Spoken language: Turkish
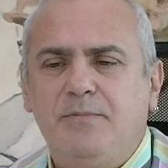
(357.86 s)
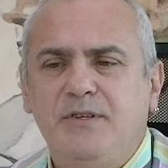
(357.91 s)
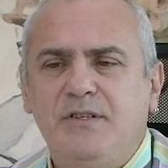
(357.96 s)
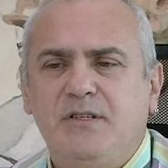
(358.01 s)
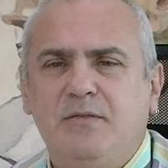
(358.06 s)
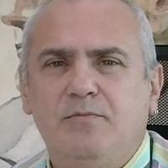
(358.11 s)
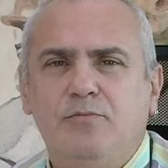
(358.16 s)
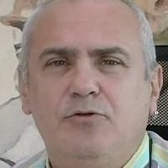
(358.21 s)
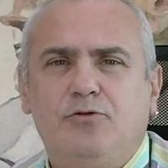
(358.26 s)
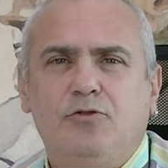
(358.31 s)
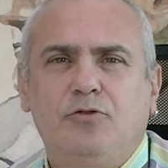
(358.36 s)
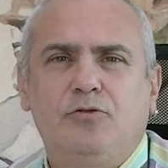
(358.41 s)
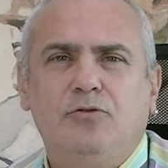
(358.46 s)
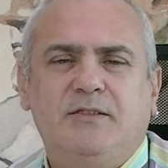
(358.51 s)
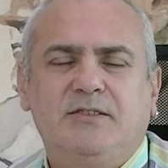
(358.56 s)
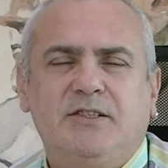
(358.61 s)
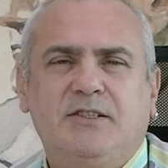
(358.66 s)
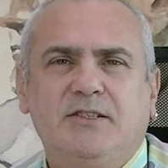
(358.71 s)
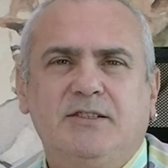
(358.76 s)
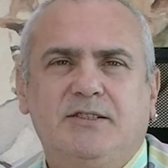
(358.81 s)
Bizim bütün
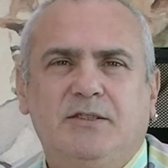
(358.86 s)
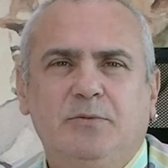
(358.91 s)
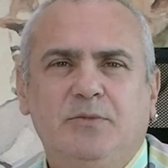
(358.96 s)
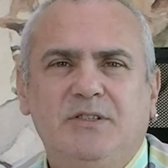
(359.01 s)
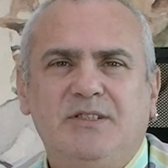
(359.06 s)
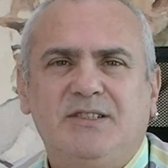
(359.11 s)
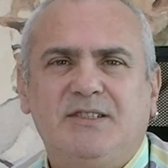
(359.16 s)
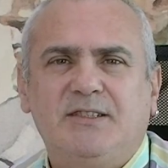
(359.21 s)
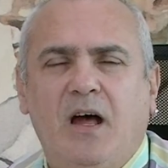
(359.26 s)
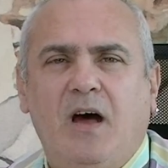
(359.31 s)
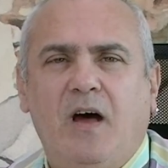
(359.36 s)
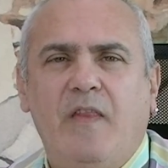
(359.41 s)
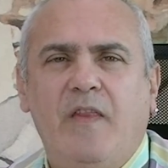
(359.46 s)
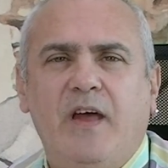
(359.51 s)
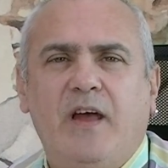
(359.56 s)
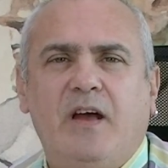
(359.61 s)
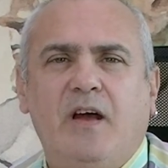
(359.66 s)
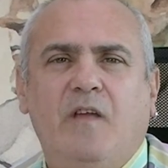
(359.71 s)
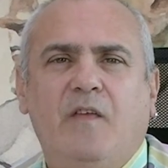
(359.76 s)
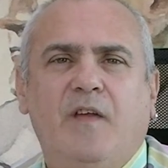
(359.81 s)
sıkıntımız
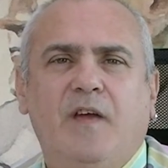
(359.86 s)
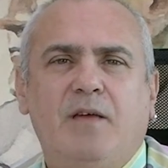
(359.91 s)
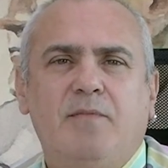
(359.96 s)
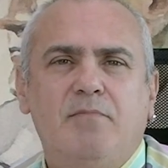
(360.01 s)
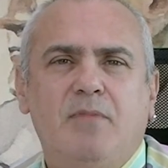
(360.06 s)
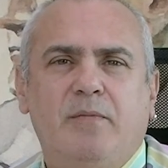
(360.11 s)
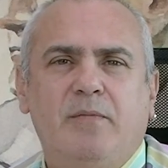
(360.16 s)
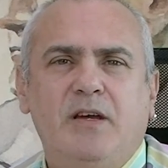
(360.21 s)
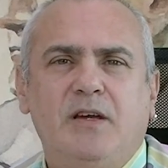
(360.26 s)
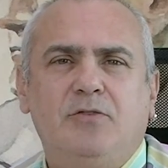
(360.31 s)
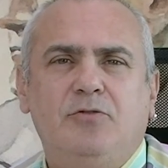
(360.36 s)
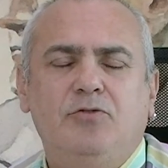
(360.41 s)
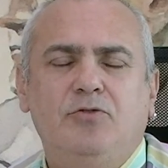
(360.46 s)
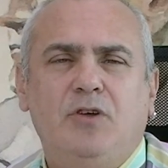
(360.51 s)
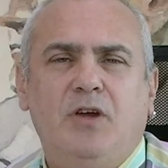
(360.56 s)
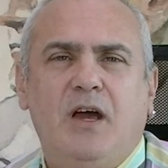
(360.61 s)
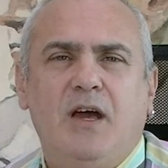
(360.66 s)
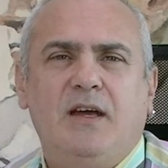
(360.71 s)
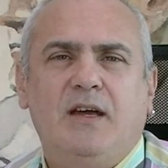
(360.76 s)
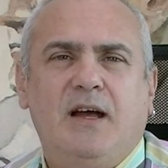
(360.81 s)
anne kanındaki bebek
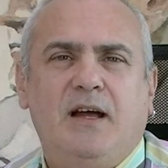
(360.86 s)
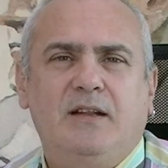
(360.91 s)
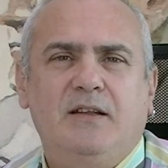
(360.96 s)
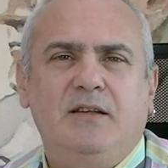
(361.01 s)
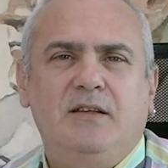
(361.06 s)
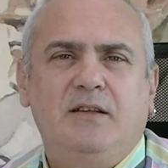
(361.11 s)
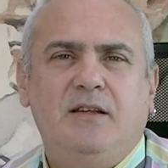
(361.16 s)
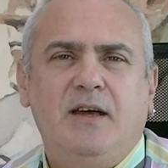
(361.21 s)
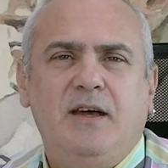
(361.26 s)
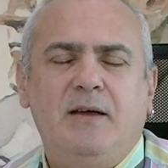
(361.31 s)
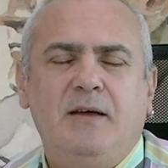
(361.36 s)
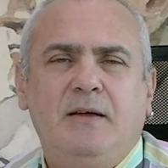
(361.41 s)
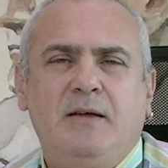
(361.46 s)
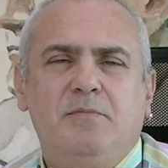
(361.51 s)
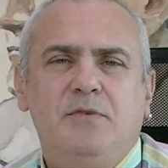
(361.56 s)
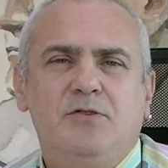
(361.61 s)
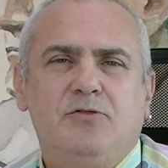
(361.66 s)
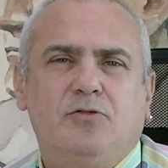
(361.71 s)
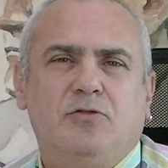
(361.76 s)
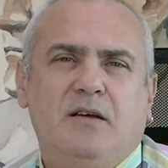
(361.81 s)
dünyaya geldiğinde
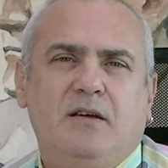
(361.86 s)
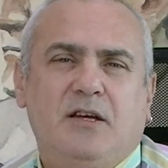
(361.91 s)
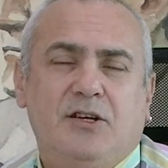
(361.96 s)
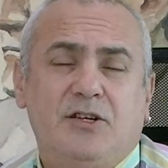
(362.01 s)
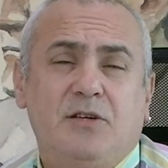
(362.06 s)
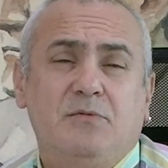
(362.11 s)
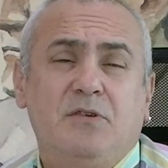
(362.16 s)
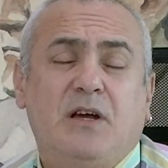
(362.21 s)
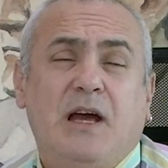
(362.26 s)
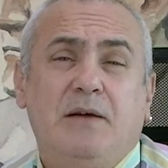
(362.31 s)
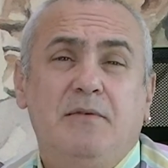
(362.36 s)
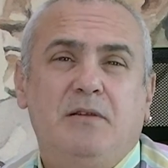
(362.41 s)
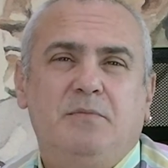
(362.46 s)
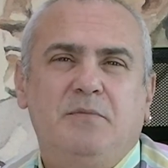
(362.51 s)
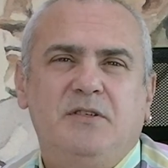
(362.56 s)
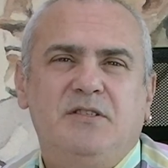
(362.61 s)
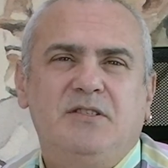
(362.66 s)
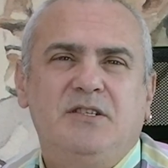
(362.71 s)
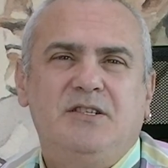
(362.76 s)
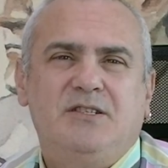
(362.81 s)
biz onun yaşamını
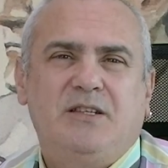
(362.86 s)
kaybetmesini